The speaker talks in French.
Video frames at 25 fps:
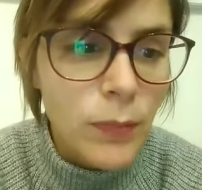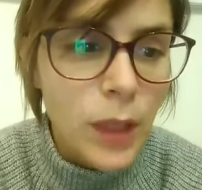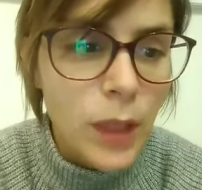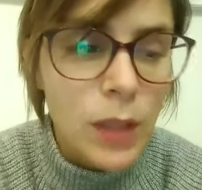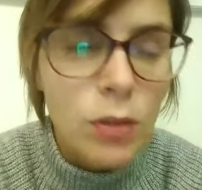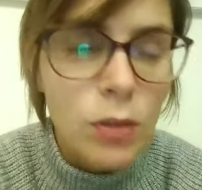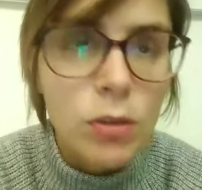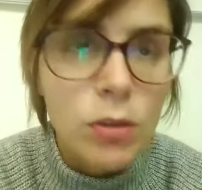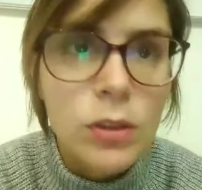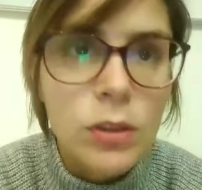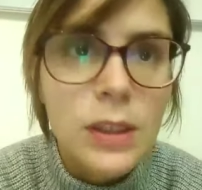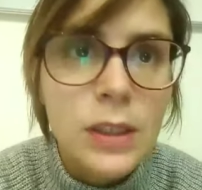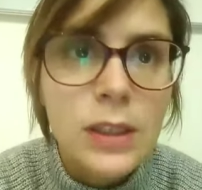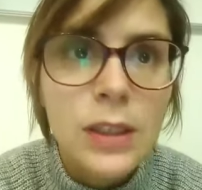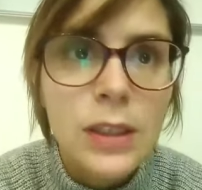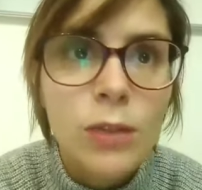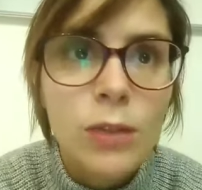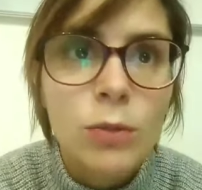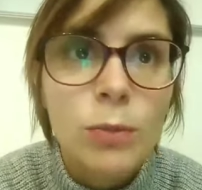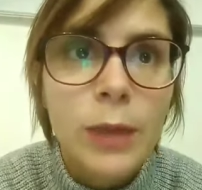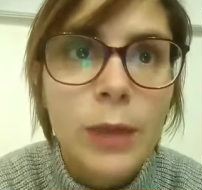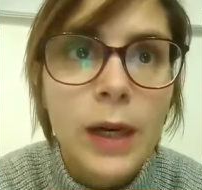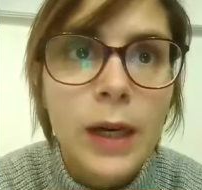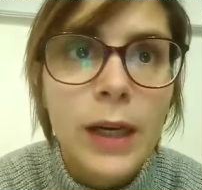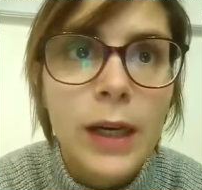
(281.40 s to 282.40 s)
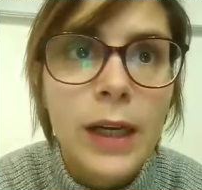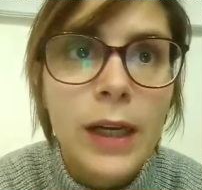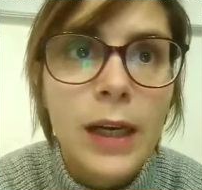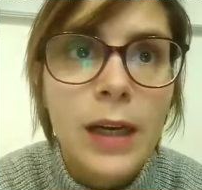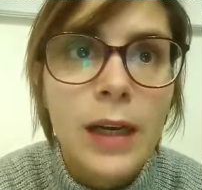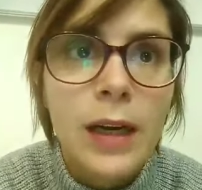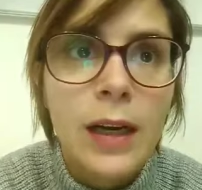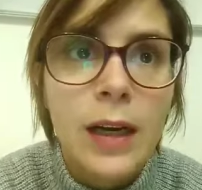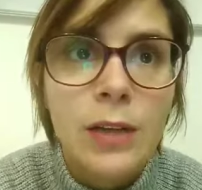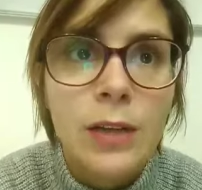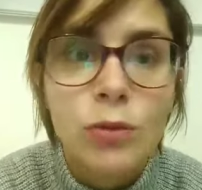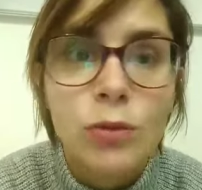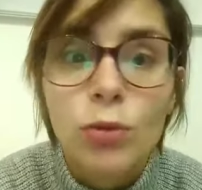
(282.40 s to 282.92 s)
Donc c'était comparé
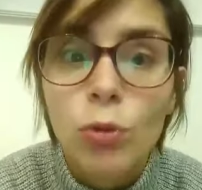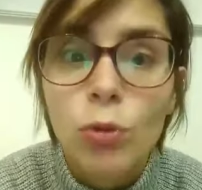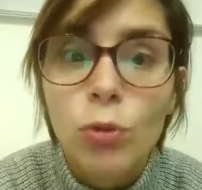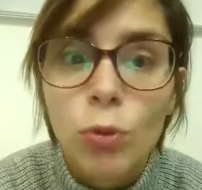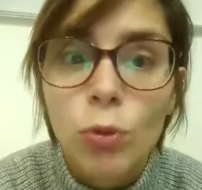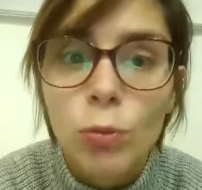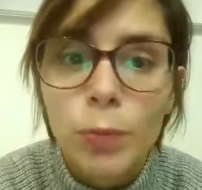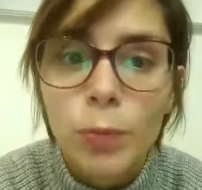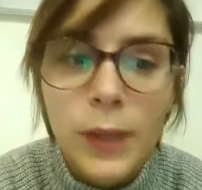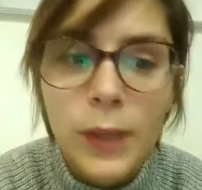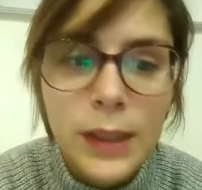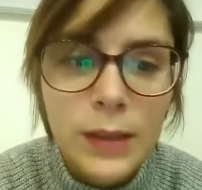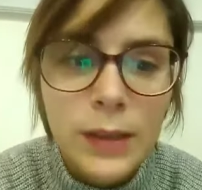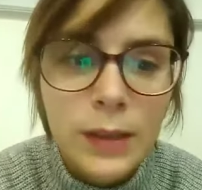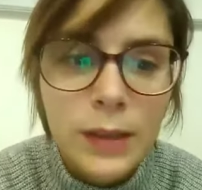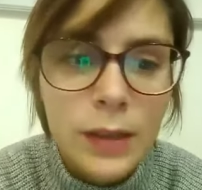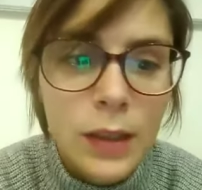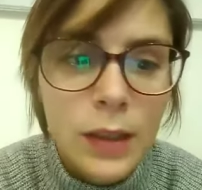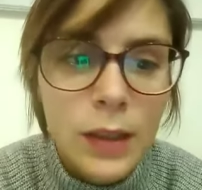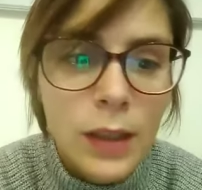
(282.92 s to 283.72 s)
à une trompette.